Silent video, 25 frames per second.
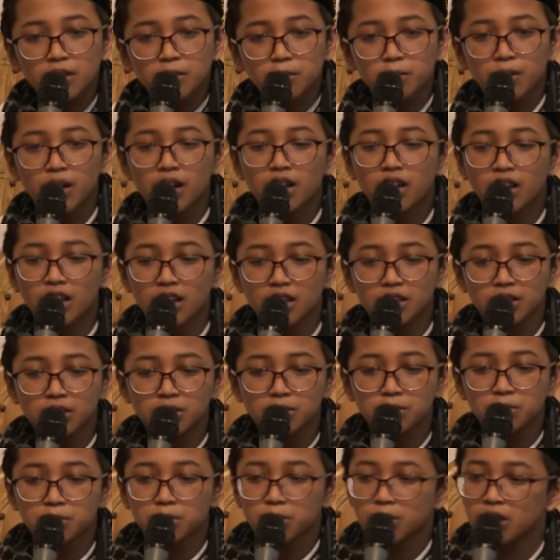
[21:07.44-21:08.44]

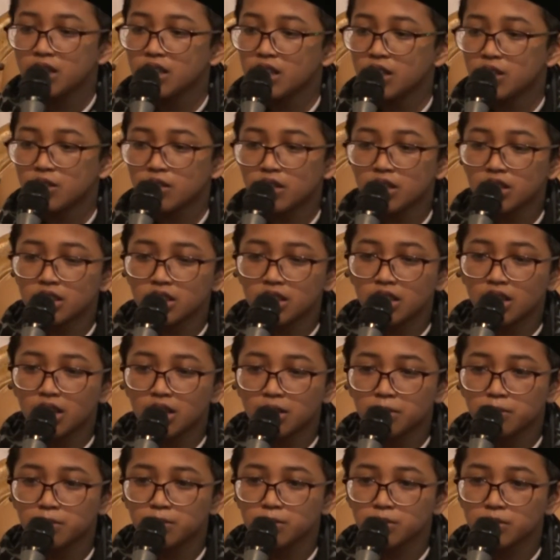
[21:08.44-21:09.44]
Bahkan beliau
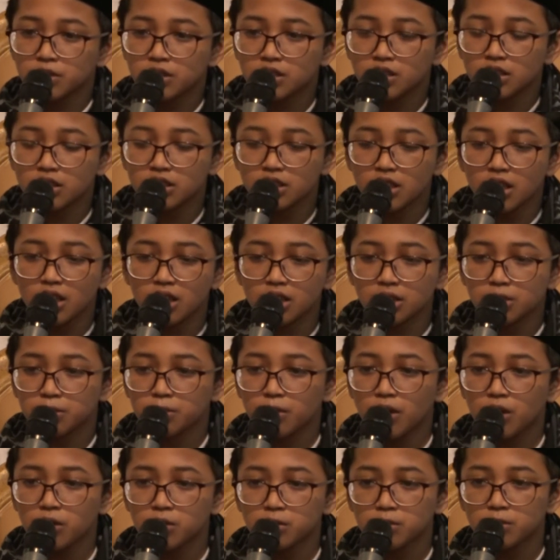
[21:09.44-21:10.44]
ketika sesaat
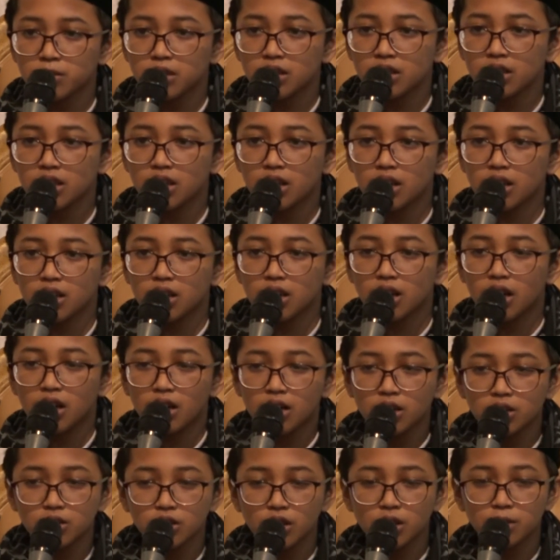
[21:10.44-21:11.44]
mau meninggal
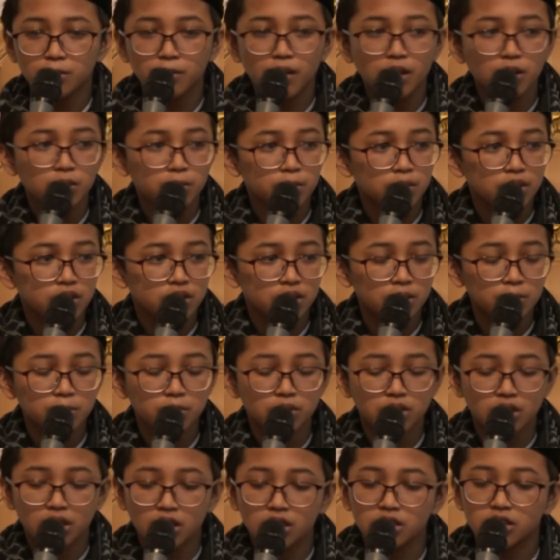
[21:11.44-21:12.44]
Allah mau
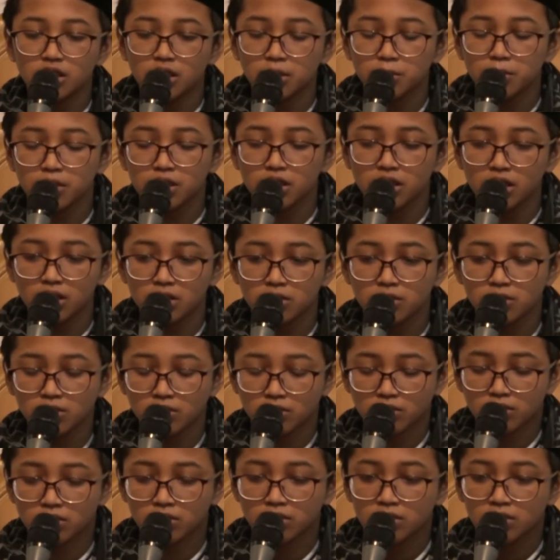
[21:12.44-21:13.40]
menjemput ajal beliau.